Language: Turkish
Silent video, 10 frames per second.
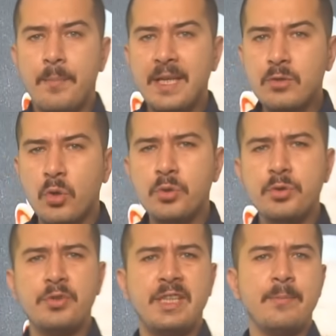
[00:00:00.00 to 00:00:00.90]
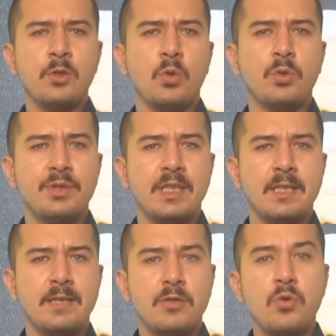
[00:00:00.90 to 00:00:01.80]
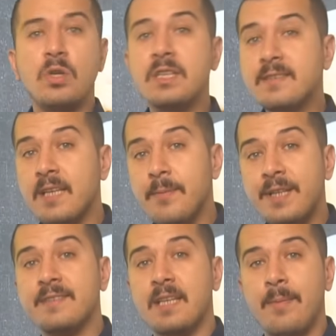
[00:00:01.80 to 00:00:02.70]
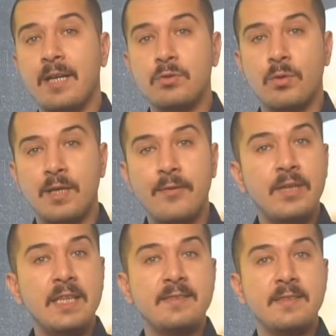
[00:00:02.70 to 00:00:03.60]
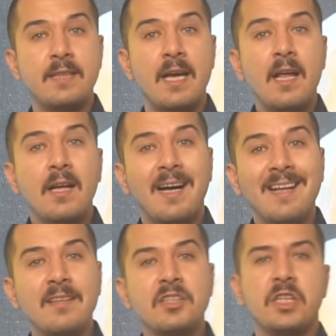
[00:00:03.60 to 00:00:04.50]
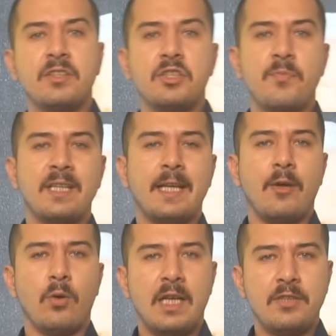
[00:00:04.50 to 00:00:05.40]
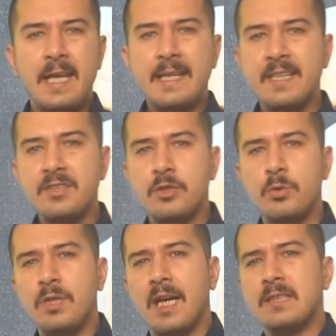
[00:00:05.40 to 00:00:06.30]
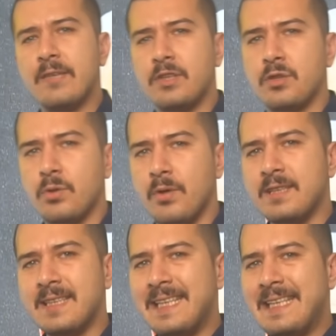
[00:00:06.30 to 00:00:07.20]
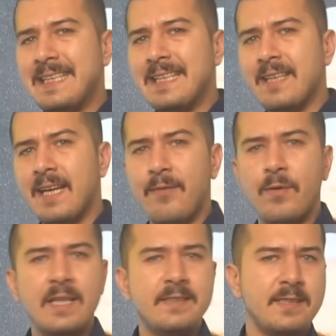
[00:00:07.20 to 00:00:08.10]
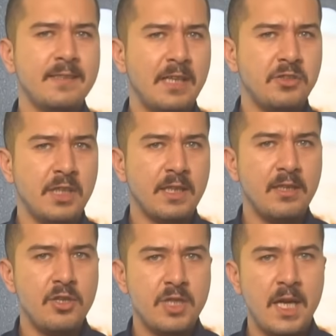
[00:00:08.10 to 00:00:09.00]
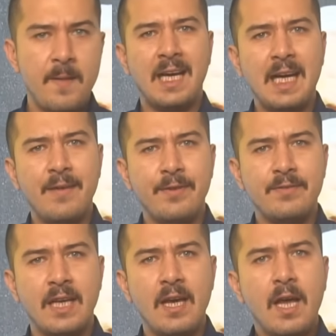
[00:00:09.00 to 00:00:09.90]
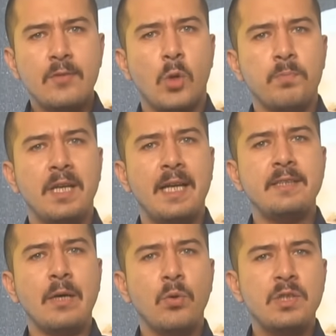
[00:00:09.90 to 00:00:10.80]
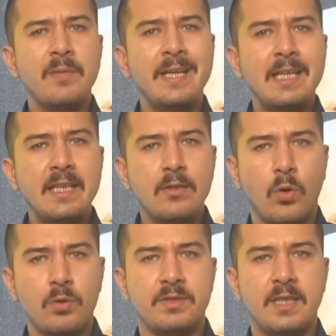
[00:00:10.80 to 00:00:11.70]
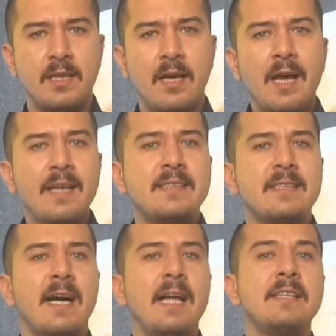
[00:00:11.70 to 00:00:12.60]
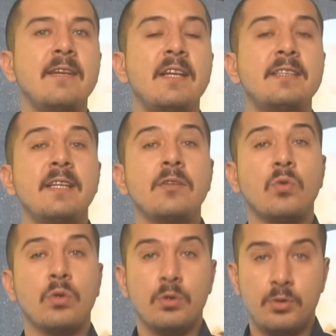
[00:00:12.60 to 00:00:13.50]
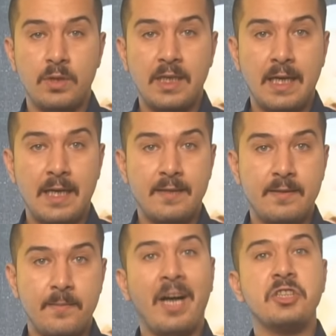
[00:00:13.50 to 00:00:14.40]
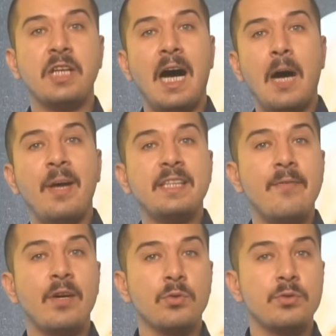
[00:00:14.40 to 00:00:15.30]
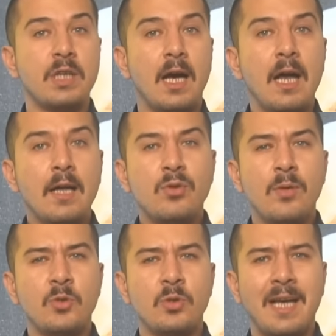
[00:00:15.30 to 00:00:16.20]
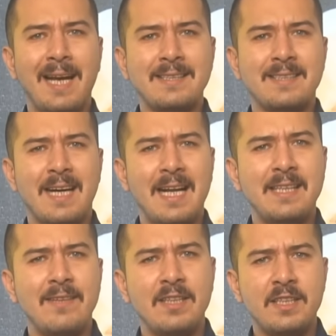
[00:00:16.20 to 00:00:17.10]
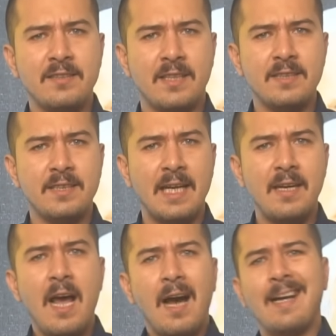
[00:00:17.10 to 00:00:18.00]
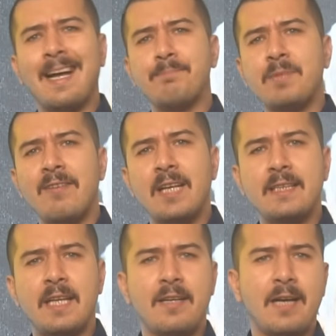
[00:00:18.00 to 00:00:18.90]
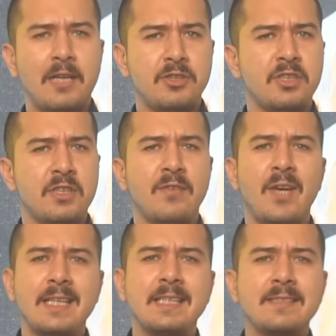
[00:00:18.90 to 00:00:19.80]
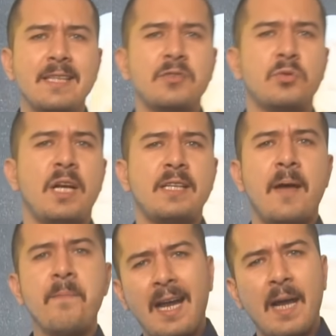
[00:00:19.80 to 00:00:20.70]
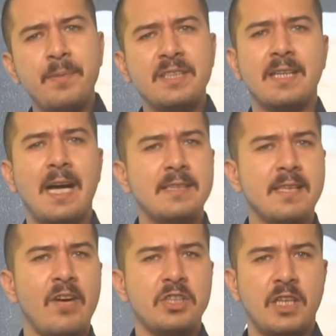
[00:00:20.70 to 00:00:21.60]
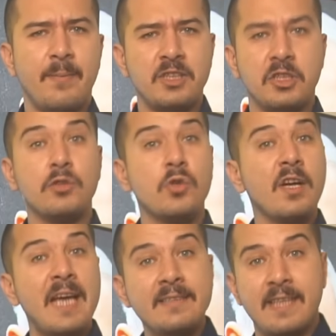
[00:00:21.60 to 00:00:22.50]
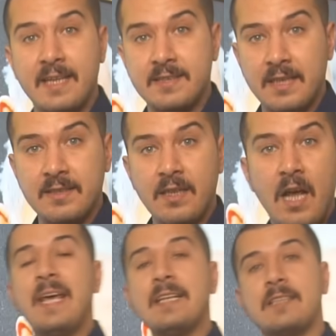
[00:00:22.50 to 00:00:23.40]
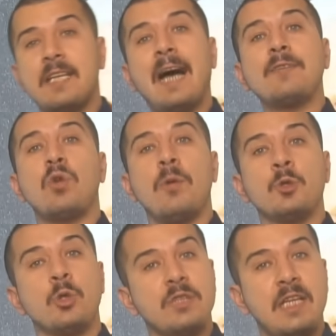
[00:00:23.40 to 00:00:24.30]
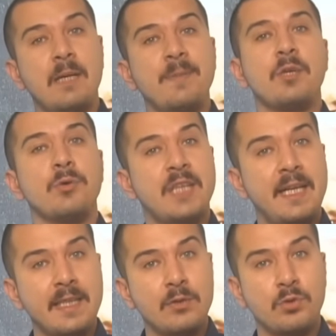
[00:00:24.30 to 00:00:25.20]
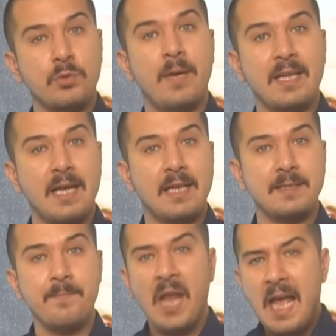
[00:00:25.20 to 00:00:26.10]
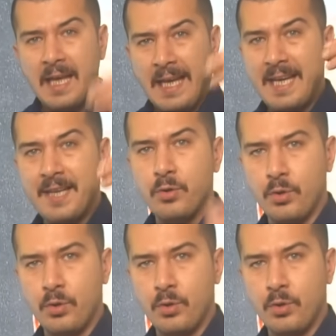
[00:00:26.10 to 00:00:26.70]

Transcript: 1929 yılında çok kısa bir zaman sonra Filistin'de kanlı çatışmalara yol aç. İkinci Dünya Savaşı sonrası İngiltere Filistin'den çekilince Tel Aviv'de toplanan Yahudi Milli Konseyi İsrail Devleti'nin kuruluşunu ilan etti. Başta ABD ve Rusya tüm dünya İsrail Devleti'ni tanırken Arap devletleri karşı çıktı ve kısa sürede Arap-İsrail savaşları başladı. Çok enteresandır. Bir tiyatro mudur değil midir üzerinde düşünmek lazım. Yeni